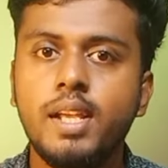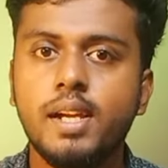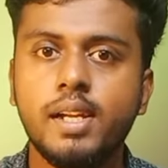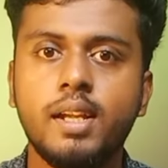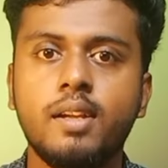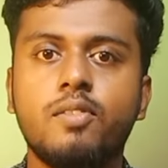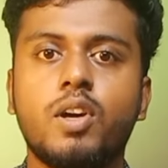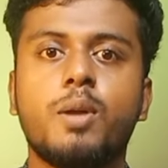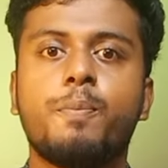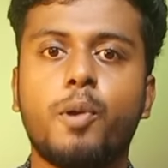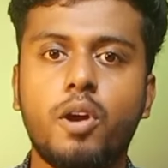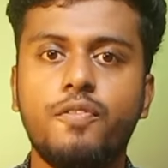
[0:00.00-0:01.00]
டீ கடையில்
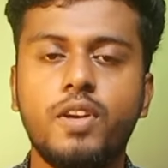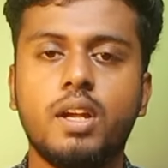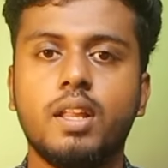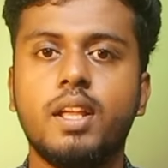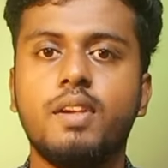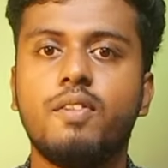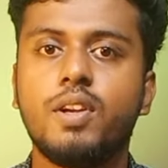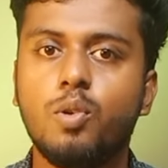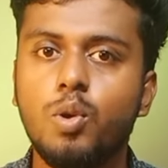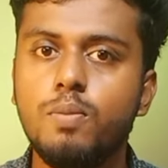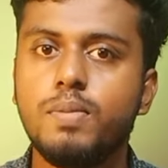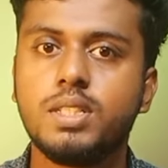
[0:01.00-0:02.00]
வர ப்ராஃபிட்டில் தான் இவர்
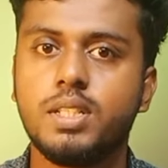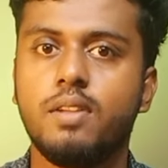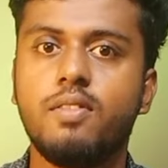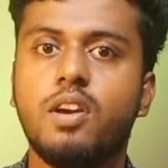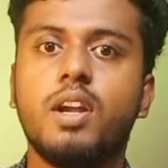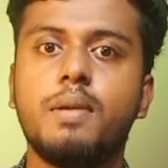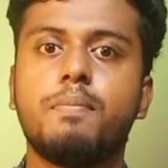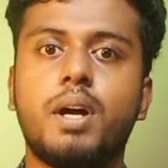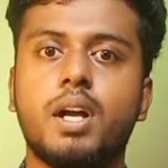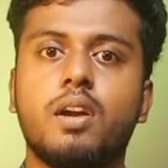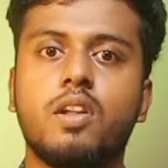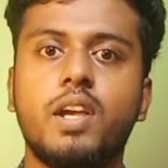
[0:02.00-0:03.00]
குடும்ப செலவுகளையும்
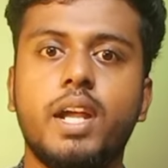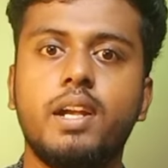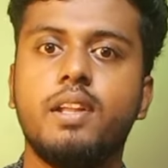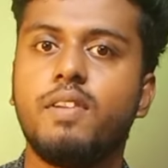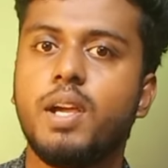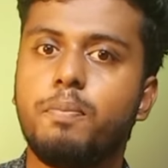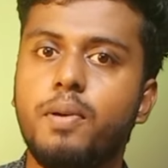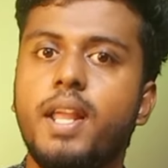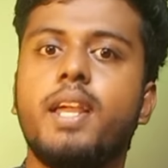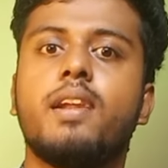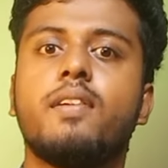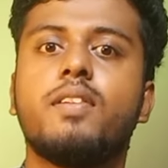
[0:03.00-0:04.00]
பார்க்கணும் அண்ட் இவங்க
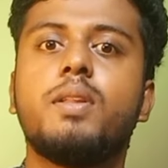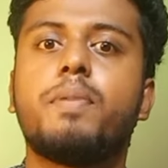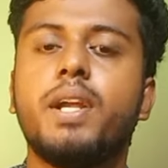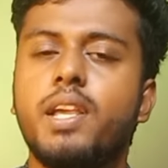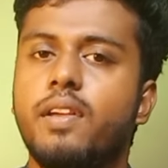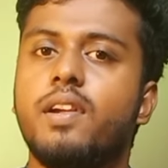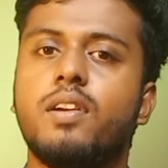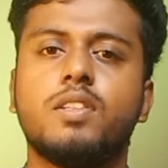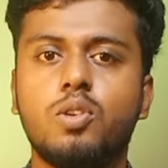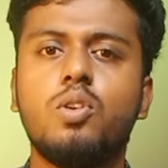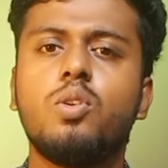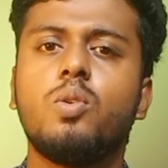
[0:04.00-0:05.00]
பிள்ளைங்களை வந்து படிக்க
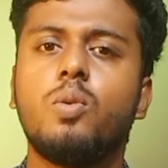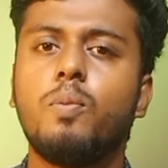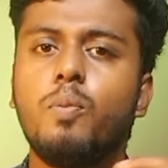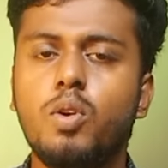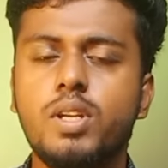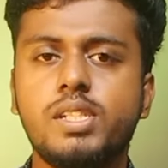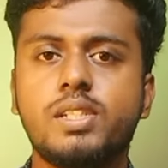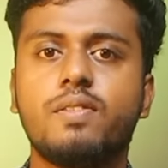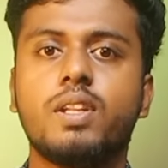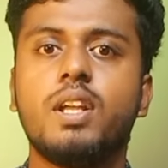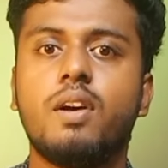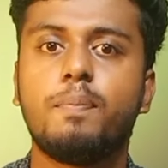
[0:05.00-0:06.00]
வைக்கணும் ஸோ மோடிஜி
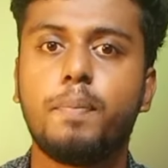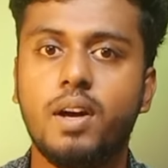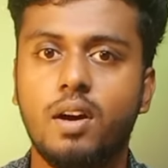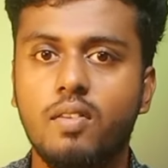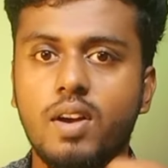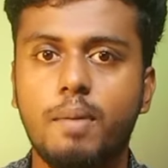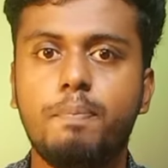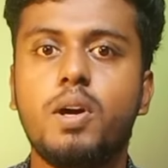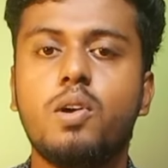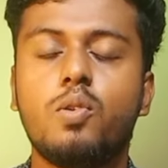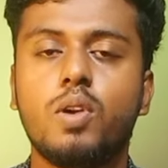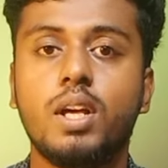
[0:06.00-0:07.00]
வந்து அப்பா அவங்க
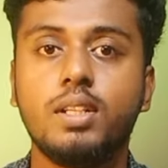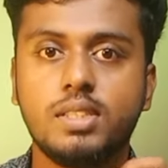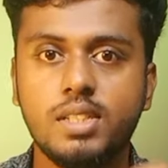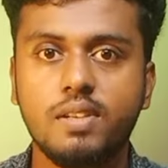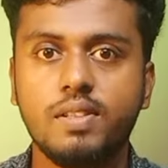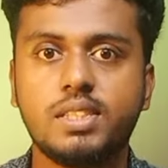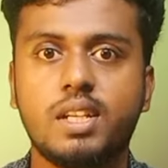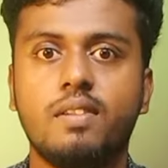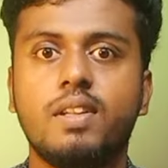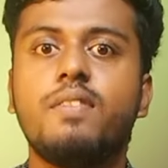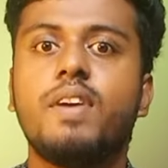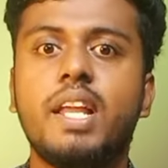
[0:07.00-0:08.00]
அப்பா கூட சின்ன
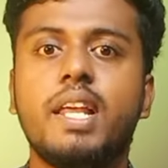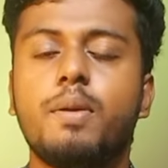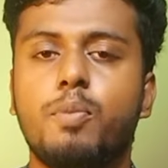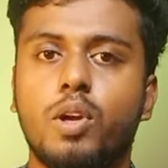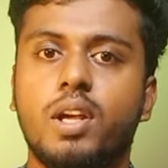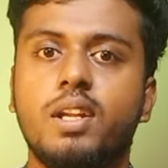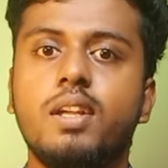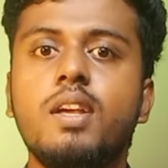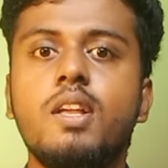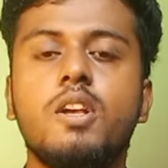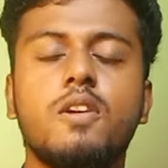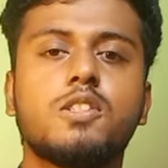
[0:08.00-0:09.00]
வயசில் வந்து வேலைக்கு போகிறாரு
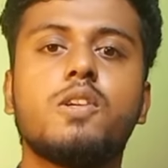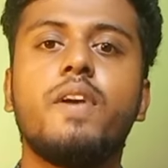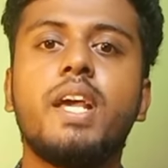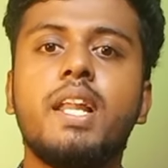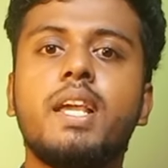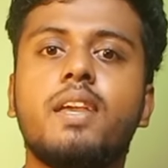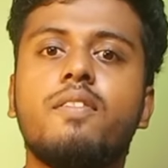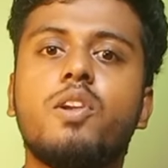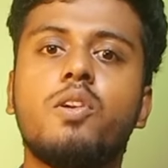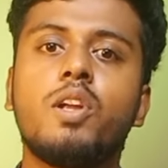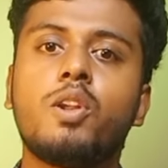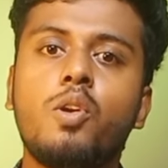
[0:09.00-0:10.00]
ஸோ வேலைக்கு
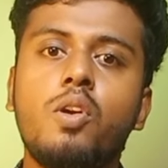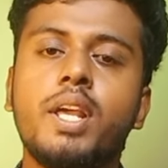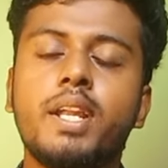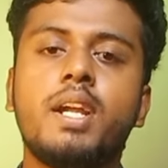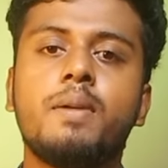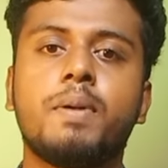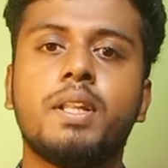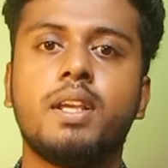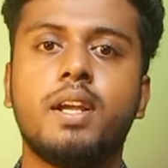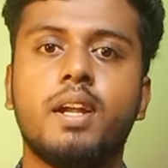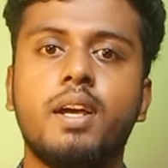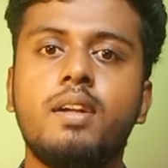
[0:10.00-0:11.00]
இவரோட ரோல் என்னன்னு
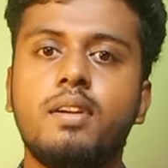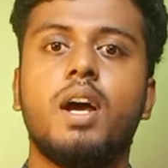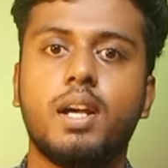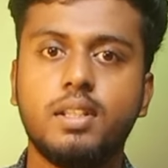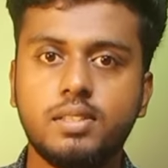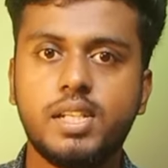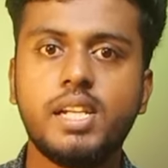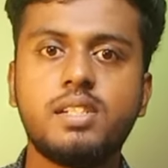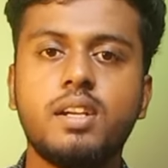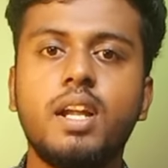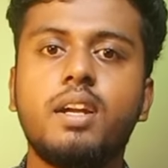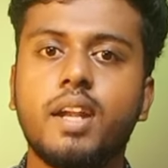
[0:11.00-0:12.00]
பார்த்தீங்கன்னா அந்த
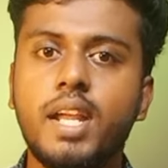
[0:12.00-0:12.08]
ஸ்டேஷனில்